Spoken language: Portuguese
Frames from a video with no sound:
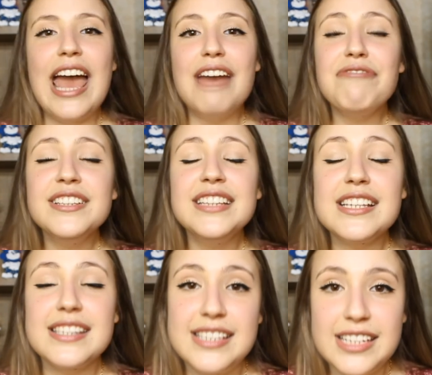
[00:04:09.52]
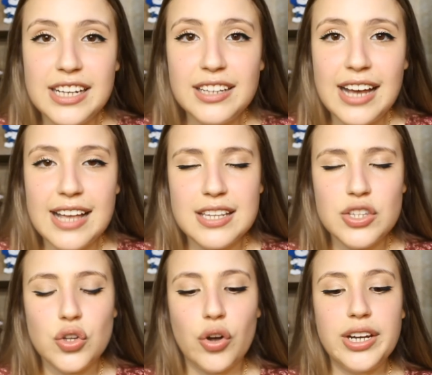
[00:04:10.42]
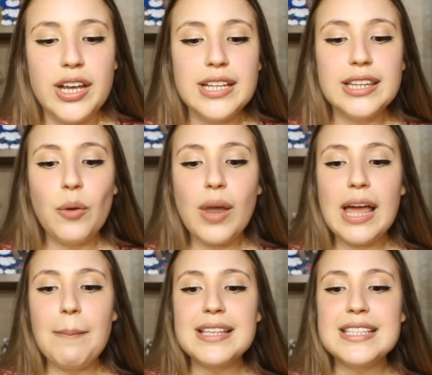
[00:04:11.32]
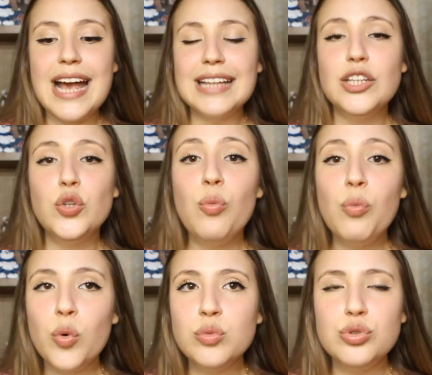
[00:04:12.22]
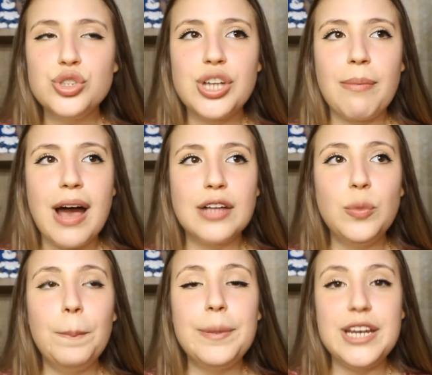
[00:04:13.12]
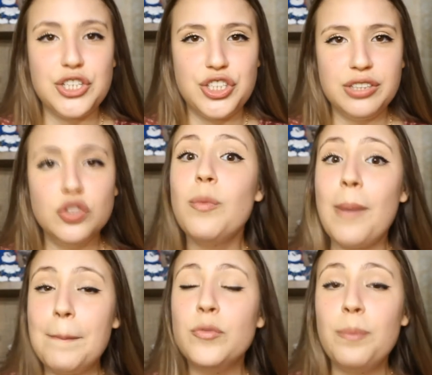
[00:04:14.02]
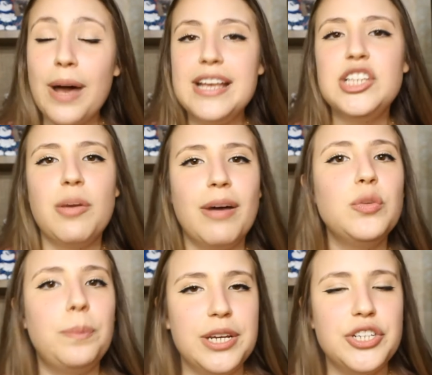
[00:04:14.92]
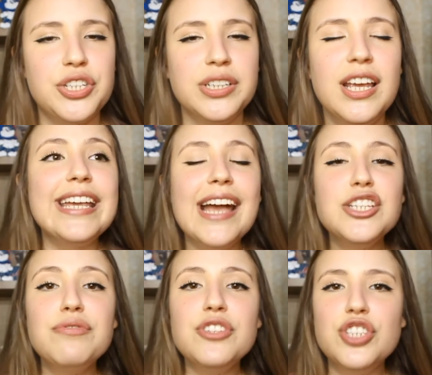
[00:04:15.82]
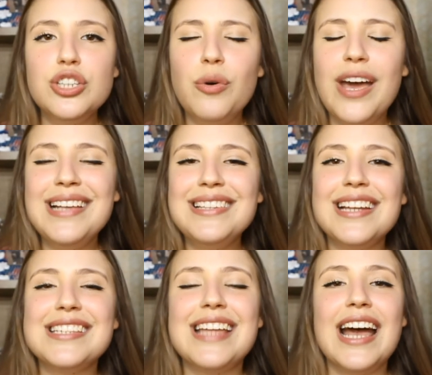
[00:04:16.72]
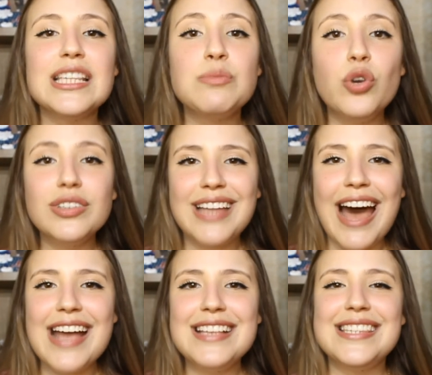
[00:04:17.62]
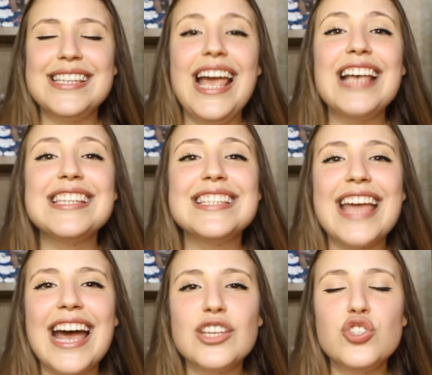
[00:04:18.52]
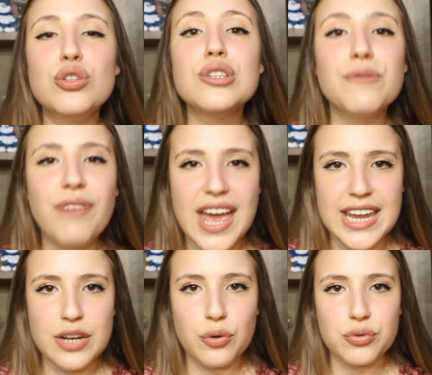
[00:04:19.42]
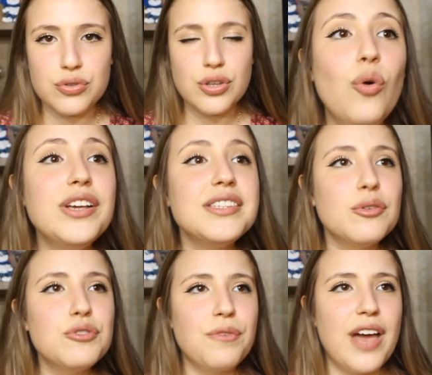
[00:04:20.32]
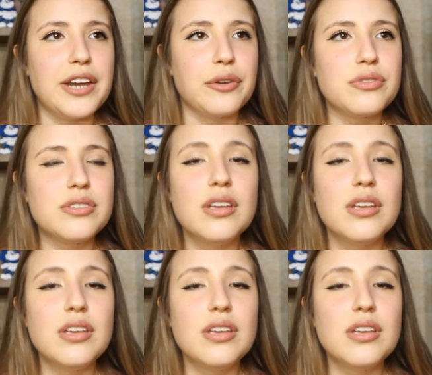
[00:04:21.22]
É fantasia essa história, então ela é baseada num mundo chamado Prithian, numa, num país chamado Prithian, que é dividido entre as terras mortais e as terras dos féricos. O que são os féricos?